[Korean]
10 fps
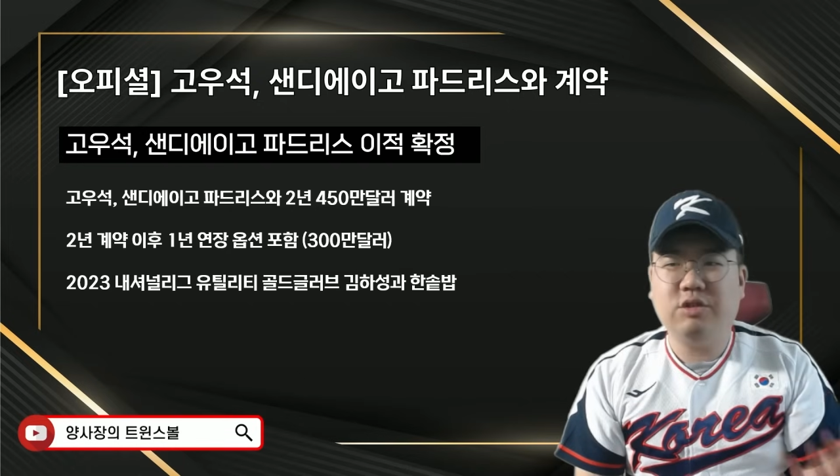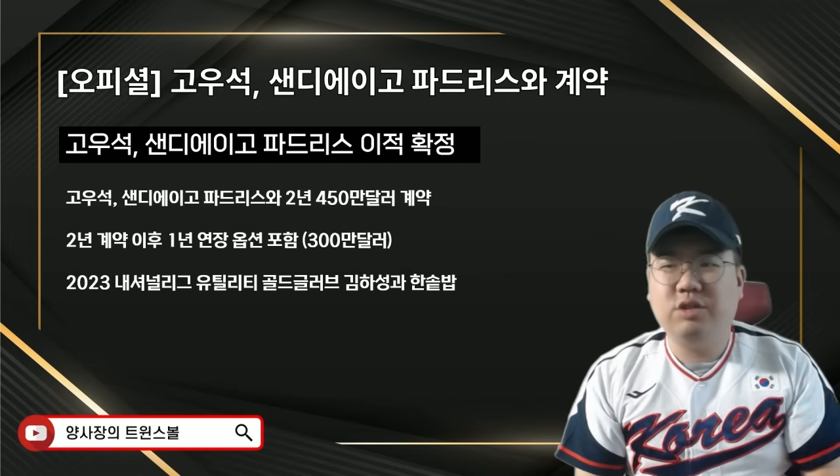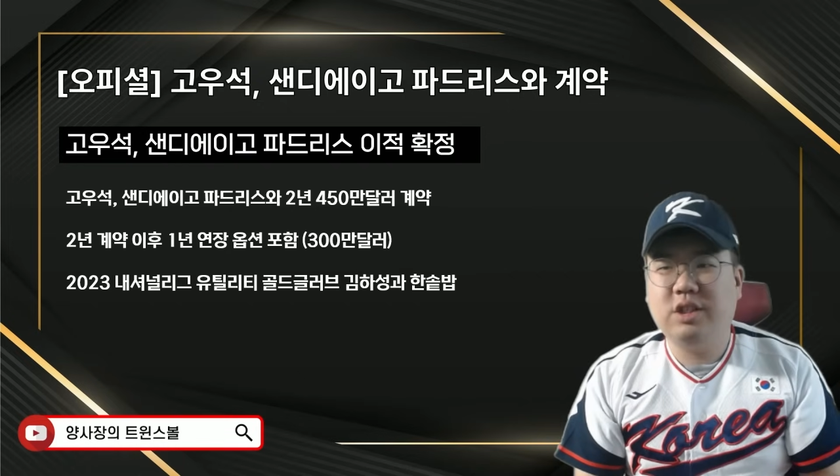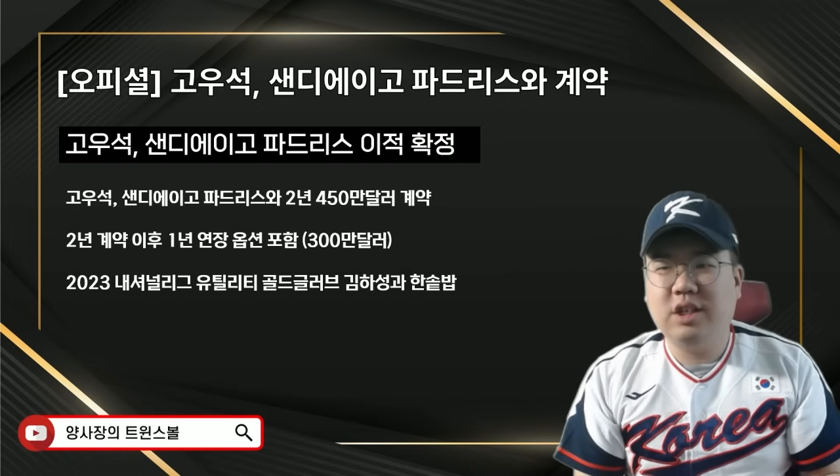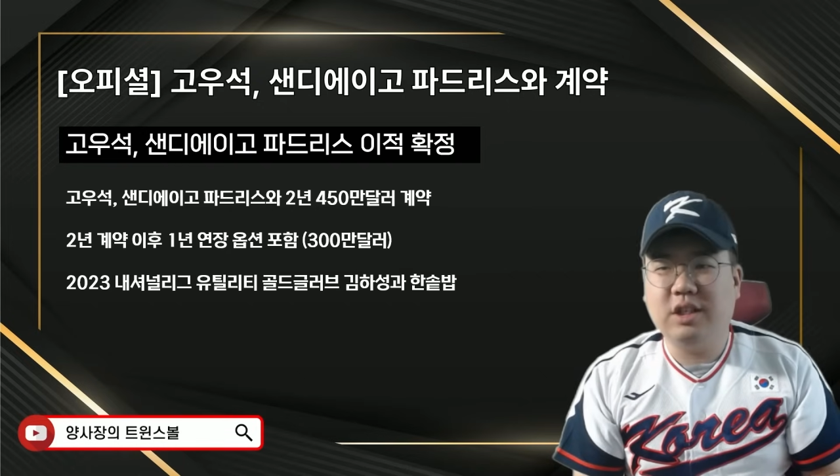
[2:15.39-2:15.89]

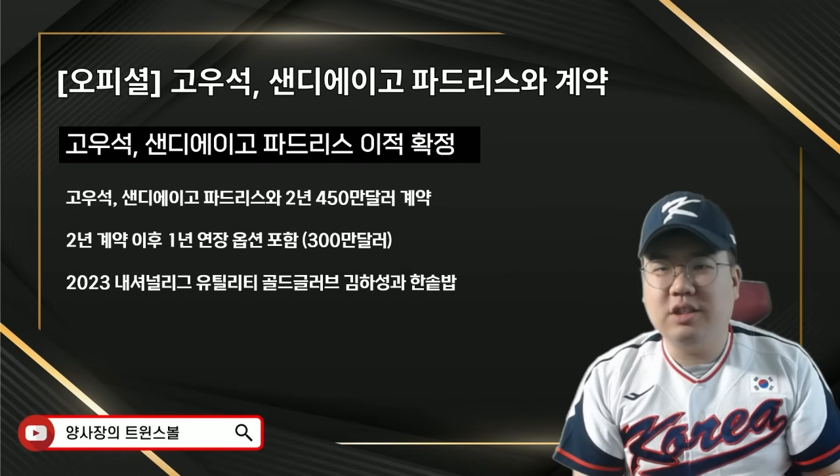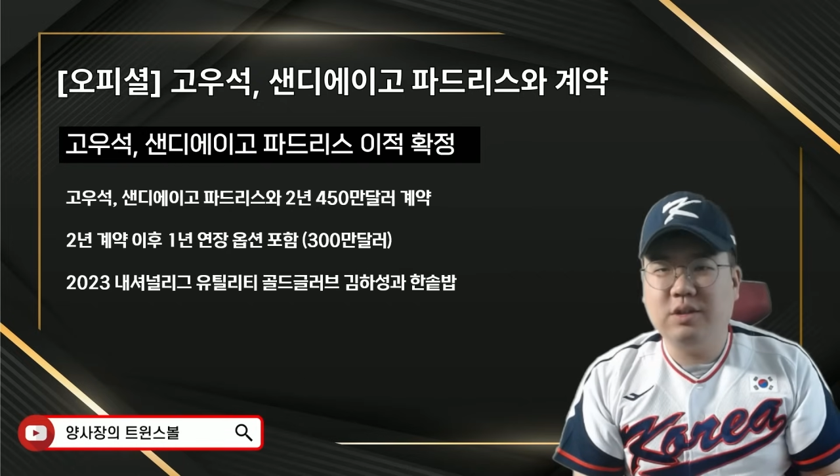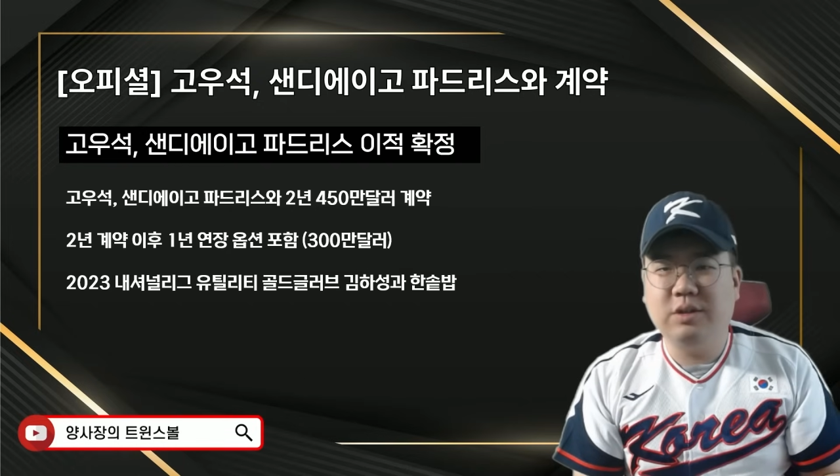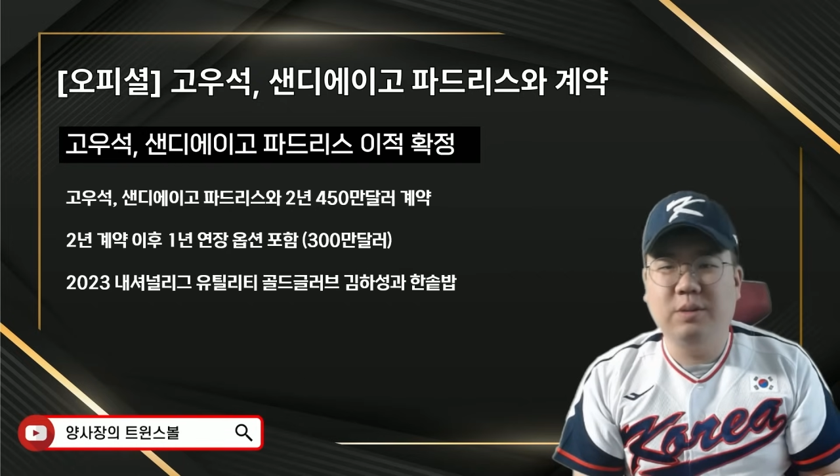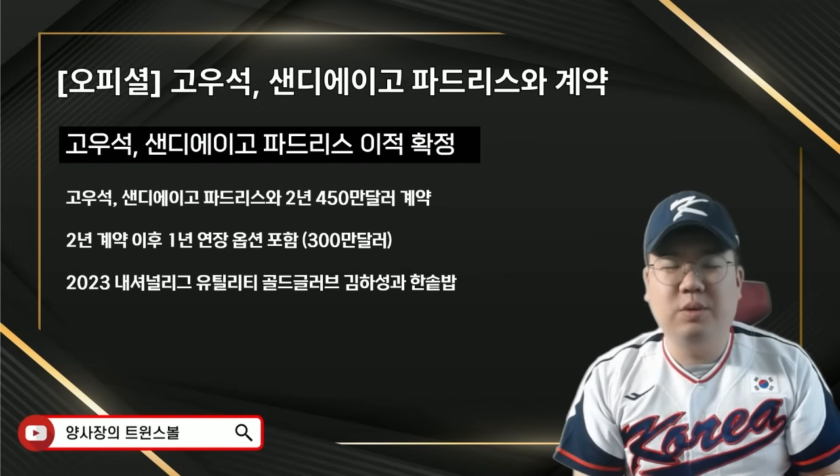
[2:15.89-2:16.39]
유키라는
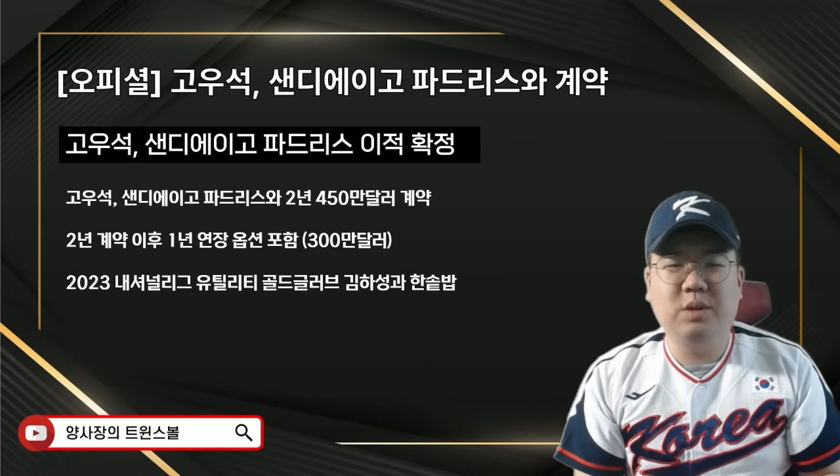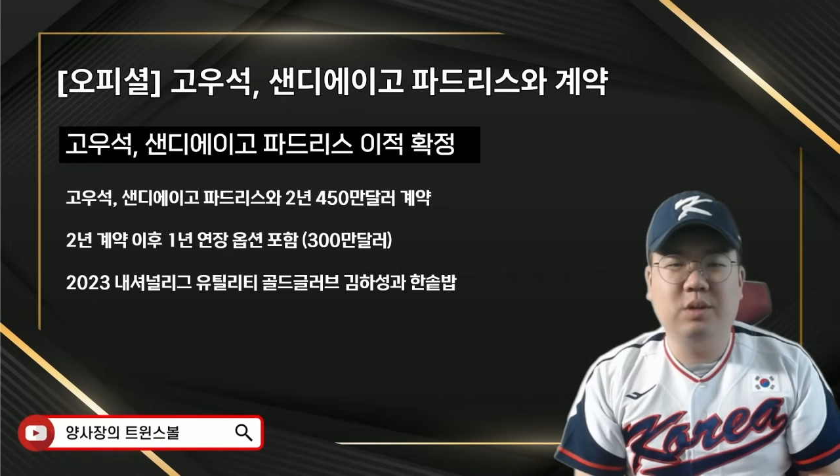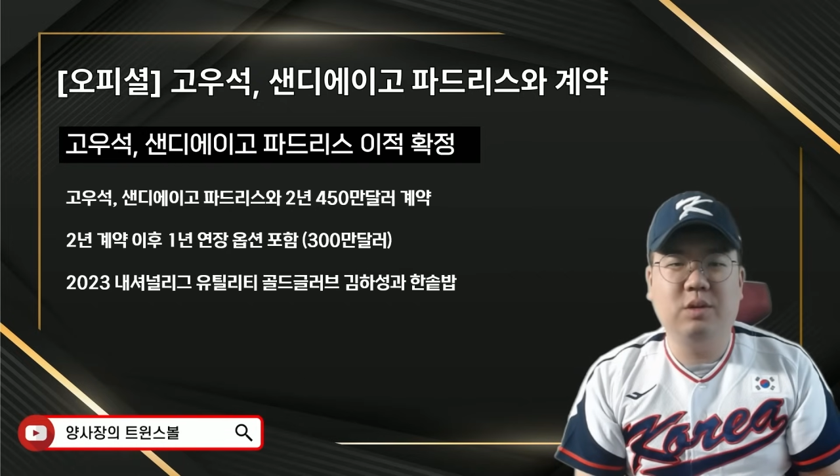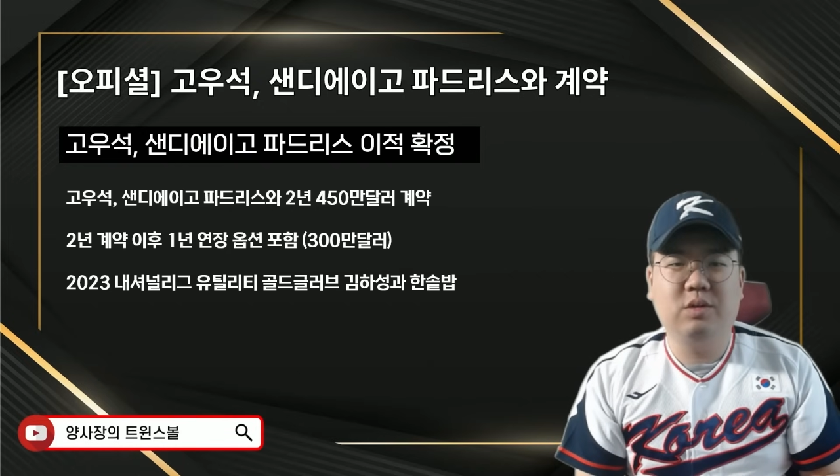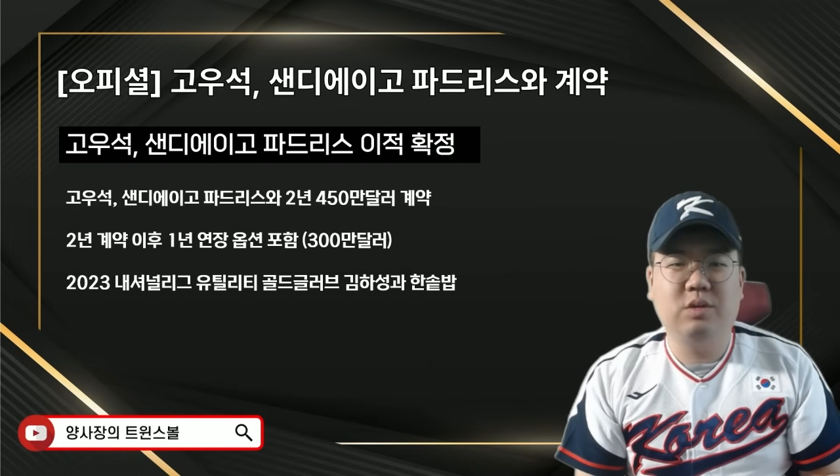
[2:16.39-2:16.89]
또 일본인
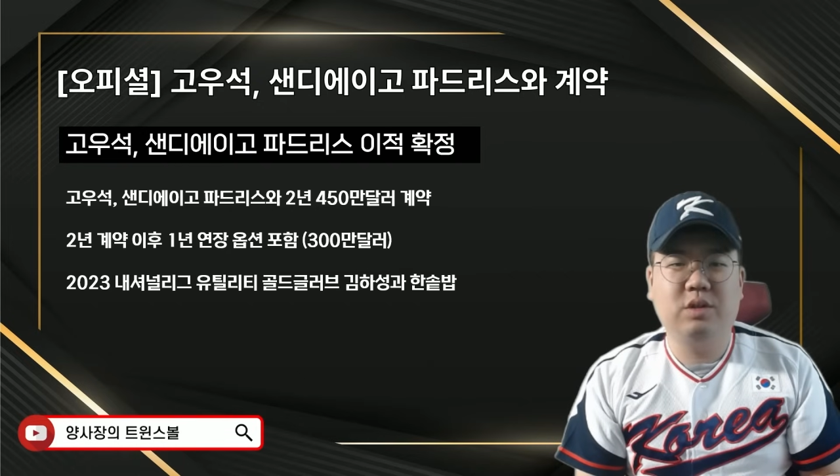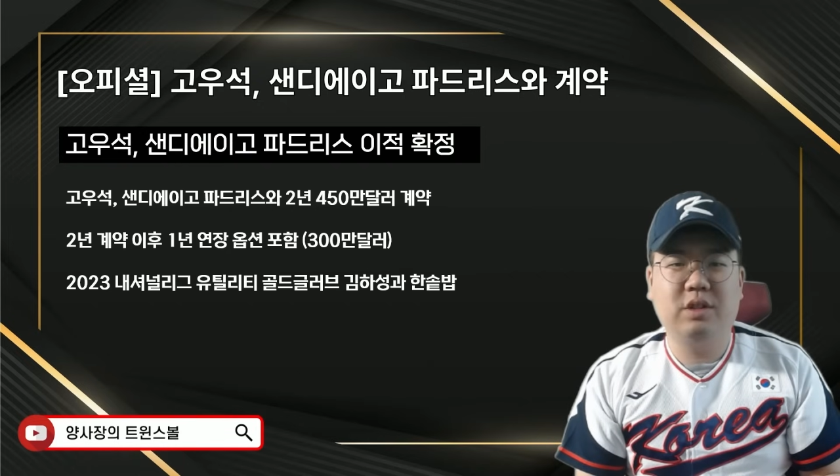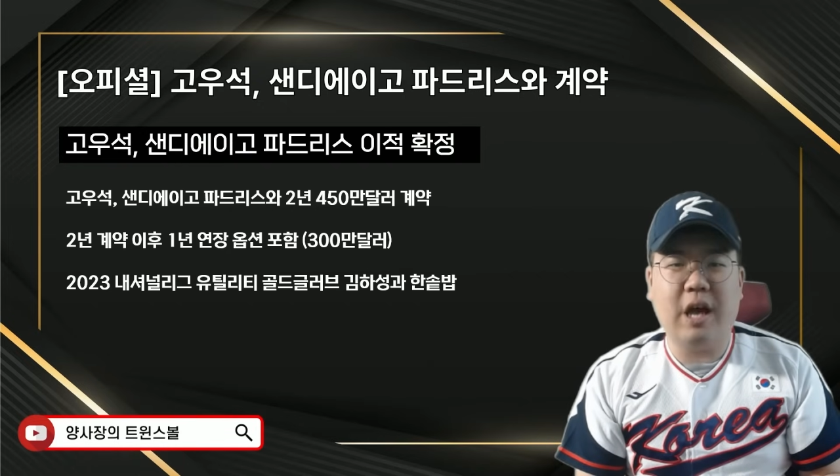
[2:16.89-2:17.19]
선수를